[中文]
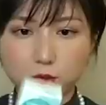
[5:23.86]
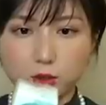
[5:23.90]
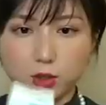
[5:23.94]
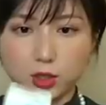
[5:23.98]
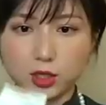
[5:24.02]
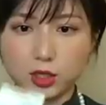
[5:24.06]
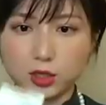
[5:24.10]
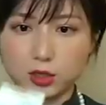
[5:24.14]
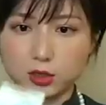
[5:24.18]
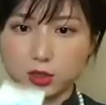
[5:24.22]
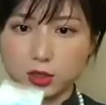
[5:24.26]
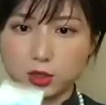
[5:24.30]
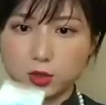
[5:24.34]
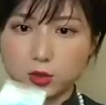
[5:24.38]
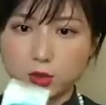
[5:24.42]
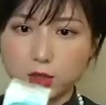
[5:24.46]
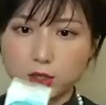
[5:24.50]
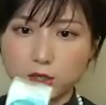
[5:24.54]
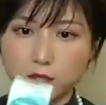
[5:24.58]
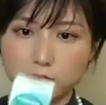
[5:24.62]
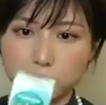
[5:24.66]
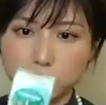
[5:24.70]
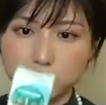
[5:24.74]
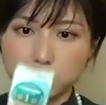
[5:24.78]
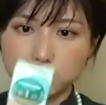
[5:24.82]
款一
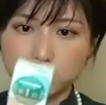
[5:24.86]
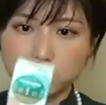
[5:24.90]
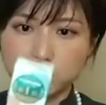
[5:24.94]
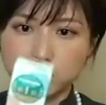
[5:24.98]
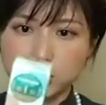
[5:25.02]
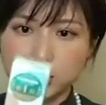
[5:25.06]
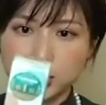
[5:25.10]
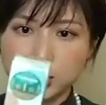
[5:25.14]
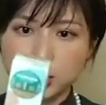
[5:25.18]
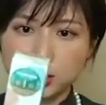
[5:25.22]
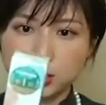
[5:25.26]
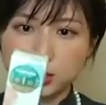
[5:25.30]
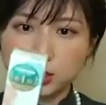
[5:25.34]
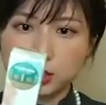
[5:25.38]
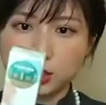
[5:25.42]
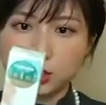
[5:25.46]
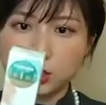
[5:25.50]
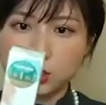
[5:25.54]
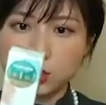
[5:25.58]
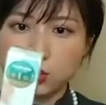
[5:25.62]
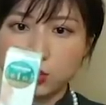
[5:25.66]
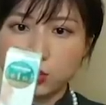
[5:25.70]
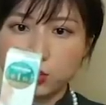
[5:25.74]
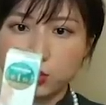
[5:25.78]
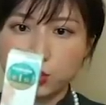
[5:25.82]
款直接可
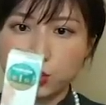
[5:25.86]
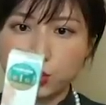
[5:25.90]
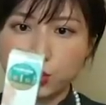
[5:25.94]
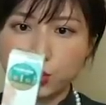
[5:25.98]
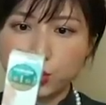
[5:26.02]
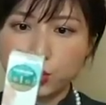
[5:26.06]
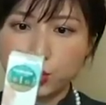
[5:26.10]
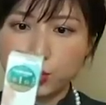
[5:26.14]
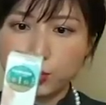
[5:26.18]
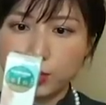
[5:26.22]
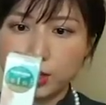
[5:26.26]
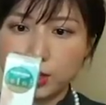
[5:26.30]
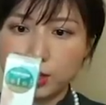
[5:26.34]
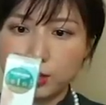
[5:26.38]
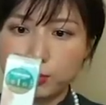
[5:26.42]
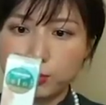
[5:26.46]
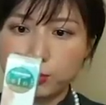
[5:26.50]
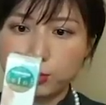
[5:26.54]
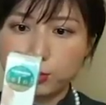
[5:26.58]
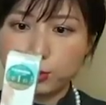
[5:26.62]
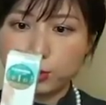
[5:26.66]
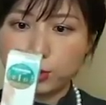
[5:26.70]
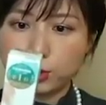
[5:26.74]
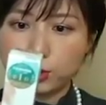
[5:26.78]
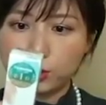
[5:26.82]
以用于面
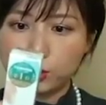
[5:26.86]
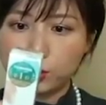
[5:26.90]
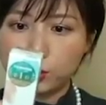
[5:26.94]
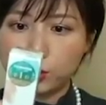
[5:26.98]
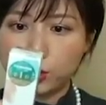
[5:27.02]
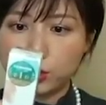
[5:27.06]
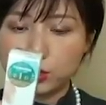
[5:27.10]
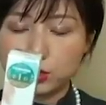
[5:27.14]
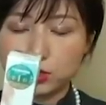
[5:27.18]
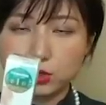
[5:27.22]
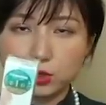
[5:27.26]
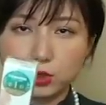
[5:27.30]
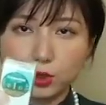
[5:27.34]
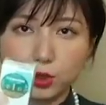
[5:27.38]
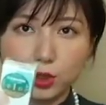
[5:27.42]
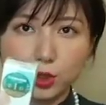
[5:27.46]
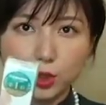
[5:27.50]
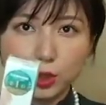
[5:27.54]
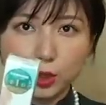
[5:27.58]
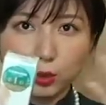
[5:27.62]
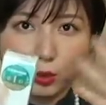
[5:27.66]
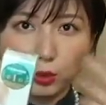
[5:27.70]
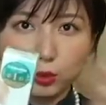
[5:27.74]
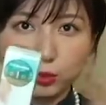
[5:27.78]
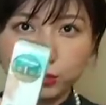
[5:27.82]
部的一款，就是
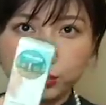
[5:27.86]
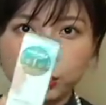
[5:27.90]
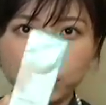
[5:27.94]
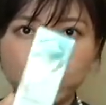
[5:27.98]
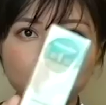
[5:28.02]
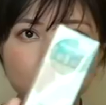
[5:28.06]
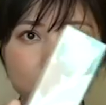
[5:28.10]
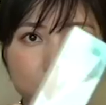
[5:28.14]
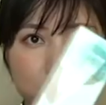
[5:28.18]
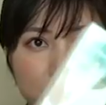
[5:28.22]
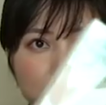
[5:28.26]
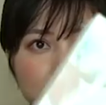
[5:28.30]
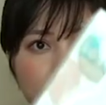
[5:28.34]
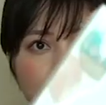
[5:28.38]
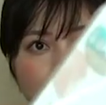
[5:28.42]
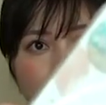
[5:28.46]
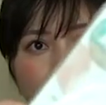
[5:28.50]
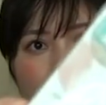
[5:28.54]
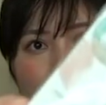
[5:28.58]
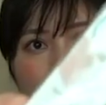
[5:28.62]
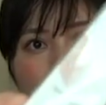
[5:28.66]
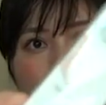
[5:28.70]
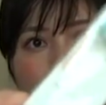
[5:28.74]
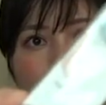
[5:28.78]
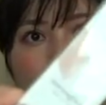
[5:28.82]
护肤后直接
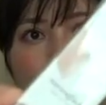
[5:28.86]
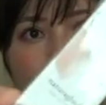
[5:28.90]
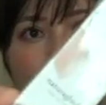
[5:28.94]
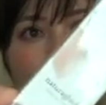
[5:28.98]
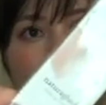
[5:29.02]
可以用